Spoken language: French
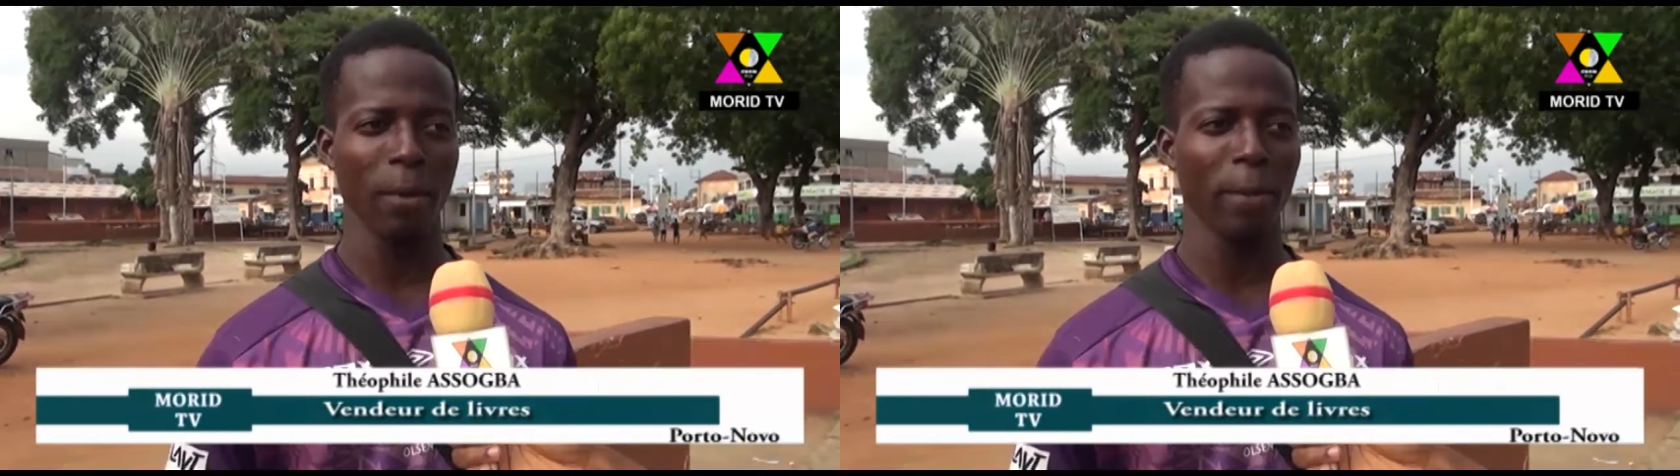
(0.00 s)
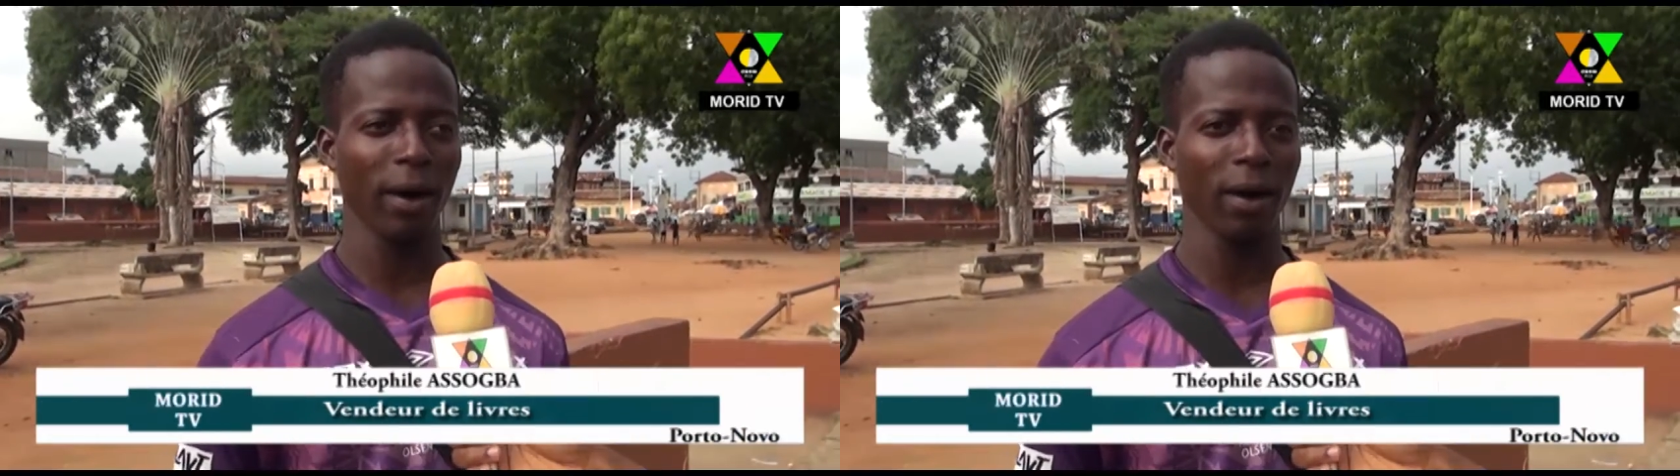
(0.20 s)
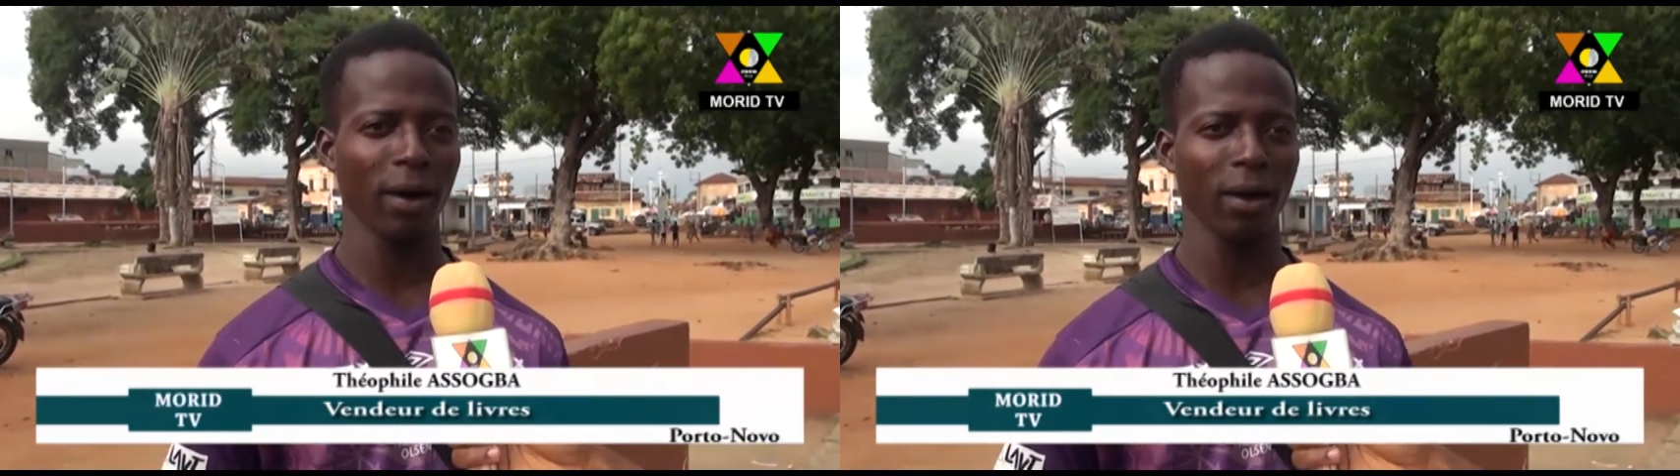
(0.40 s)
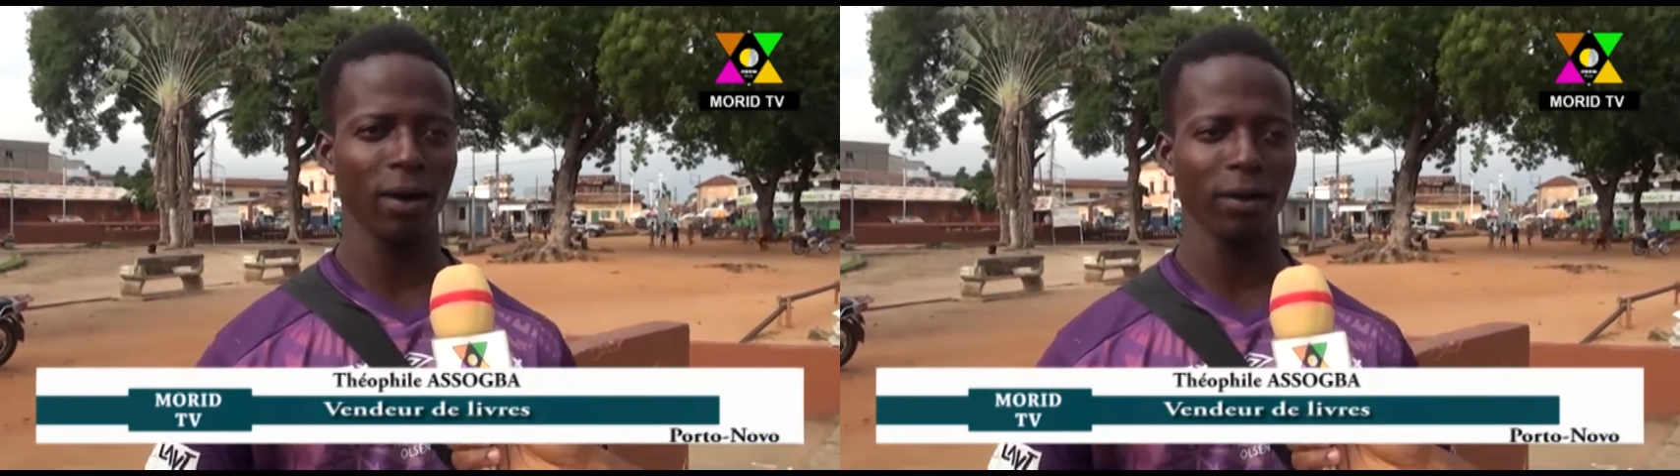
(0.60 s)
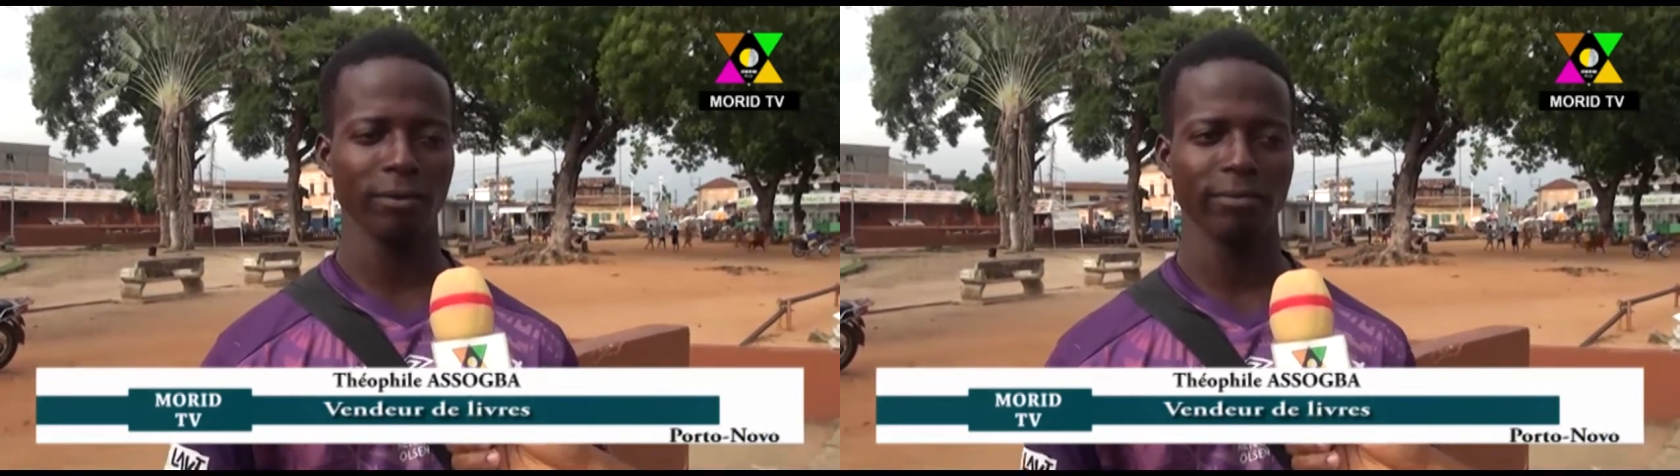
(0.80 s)
Les
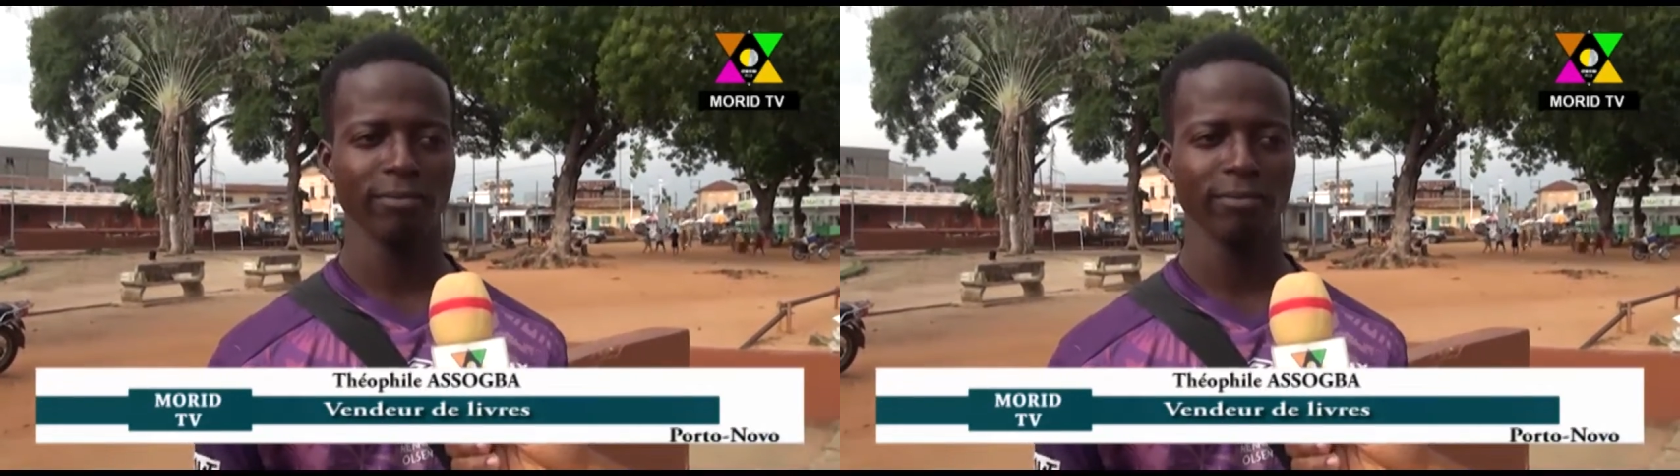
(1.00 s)
parents